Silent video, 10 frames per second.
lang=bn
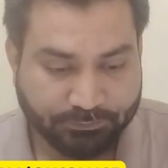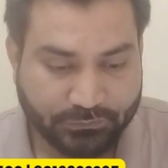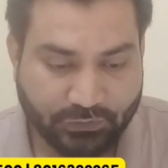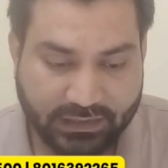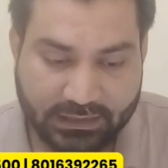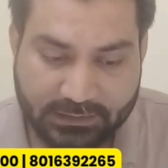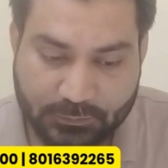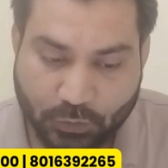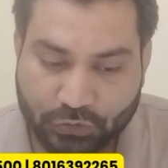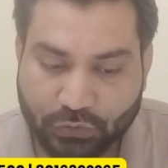তো এখানে
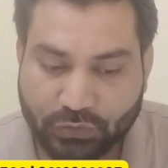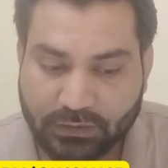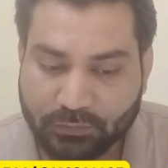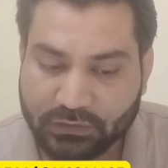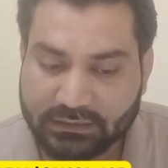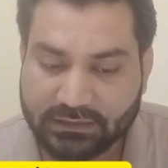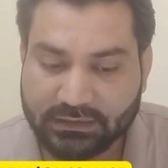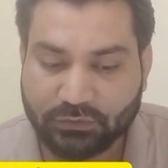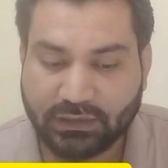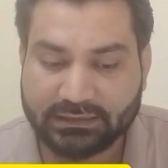স্পষ্ট করে বলছে যে
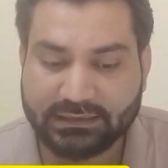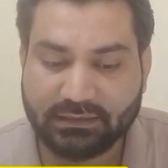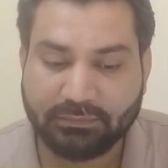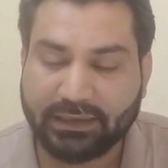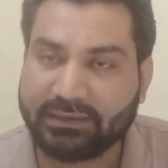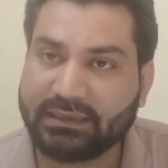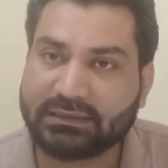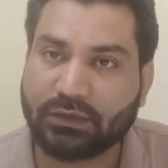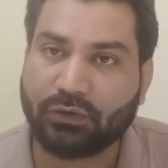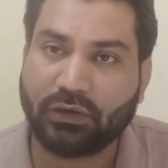ওরা সিট
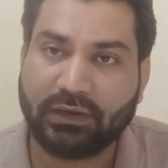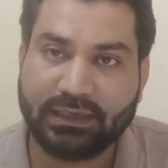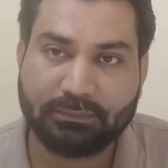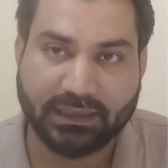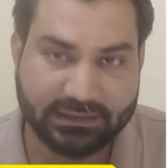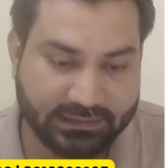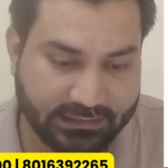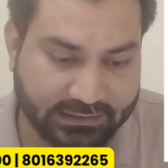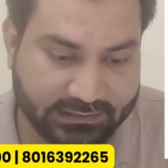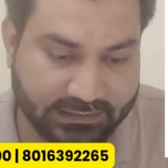ম্যাট্রিক্সটা অলরেডি পাঠিয়ে
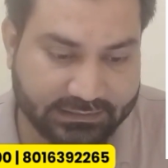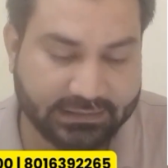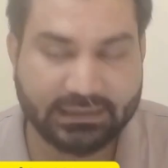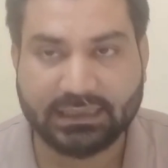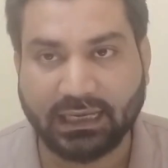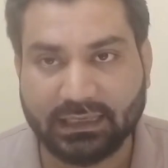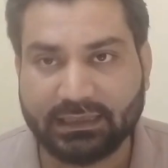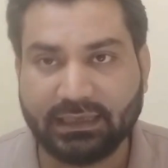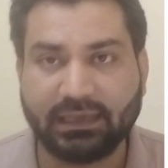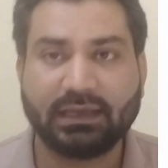দিয়েছে সেটা
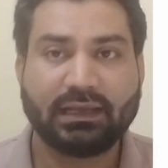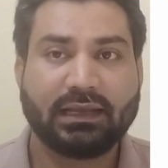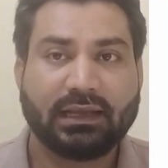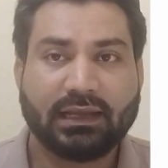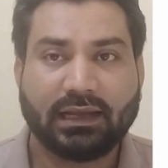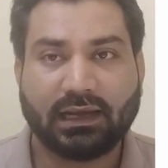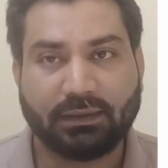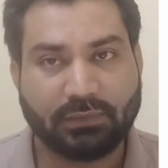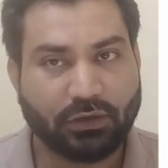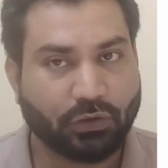কালকে
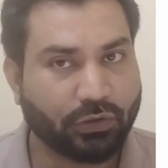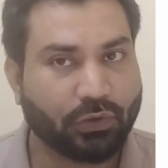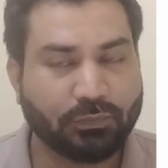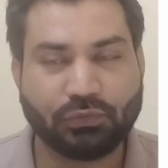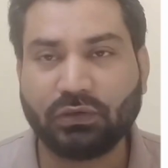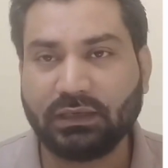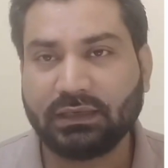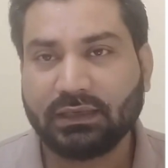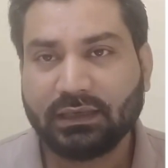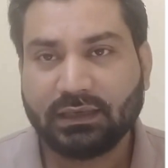আমরা হোপফুলি
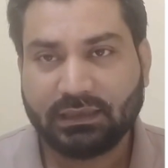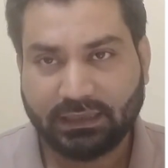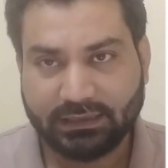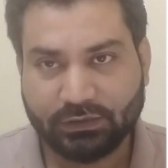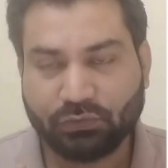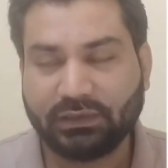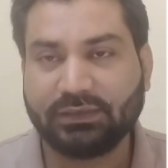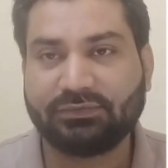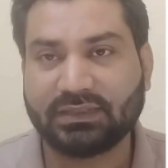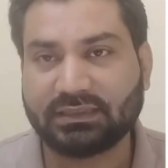মানে কি টোয়েন্টি
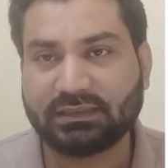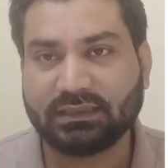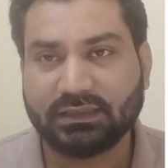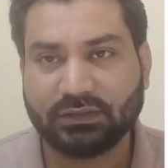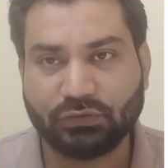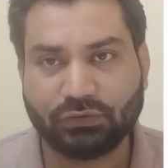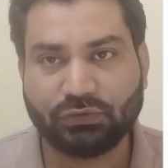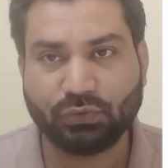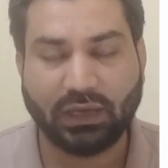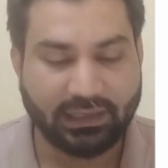ফার্স্ট
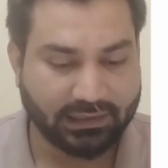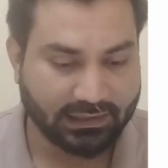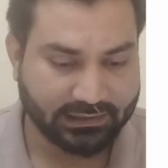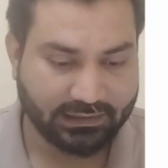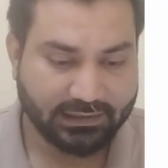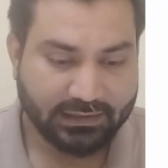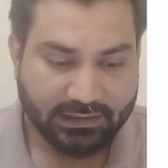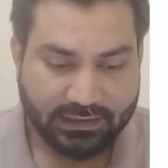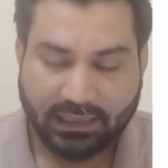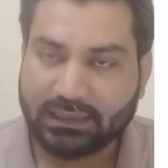জুলাই কালকে
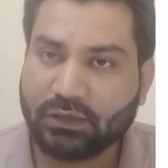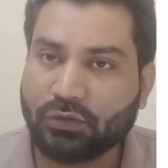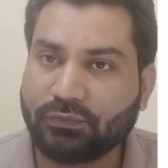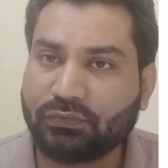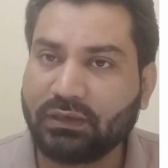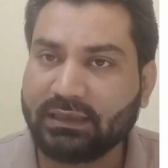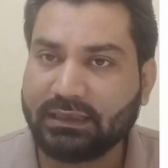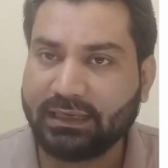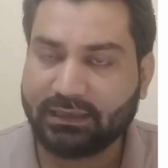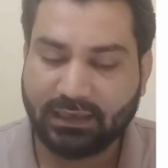কালকে হোপফুলি
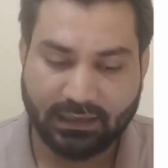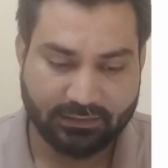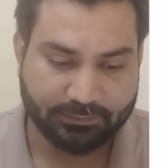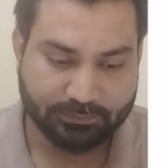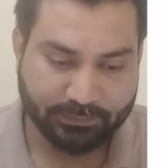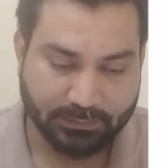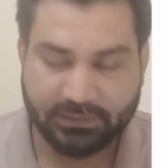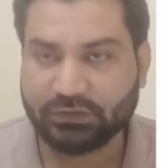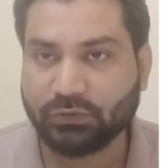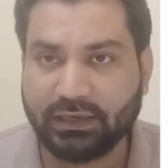এটা
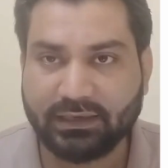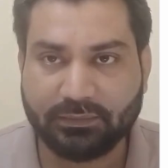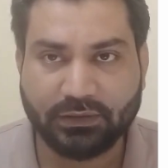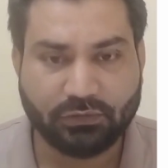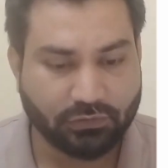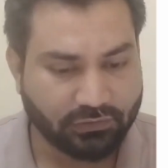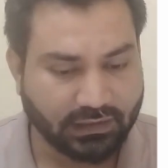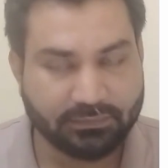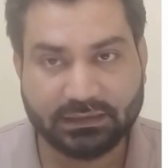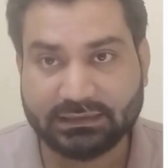পাবলিশ হয়ে যাবে তখন
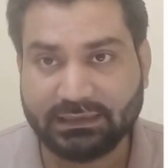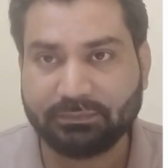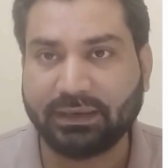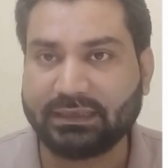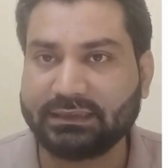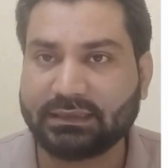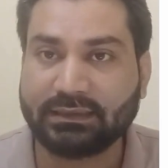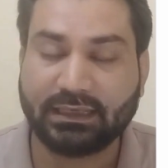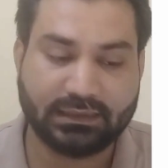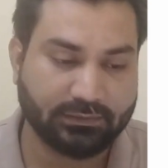আমরা সিট ম্যাট্রিক্সটা
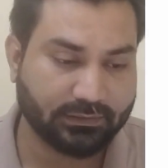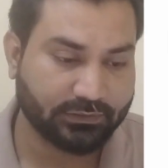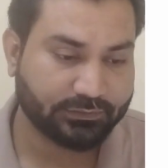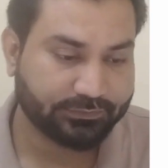দেখতে পাবো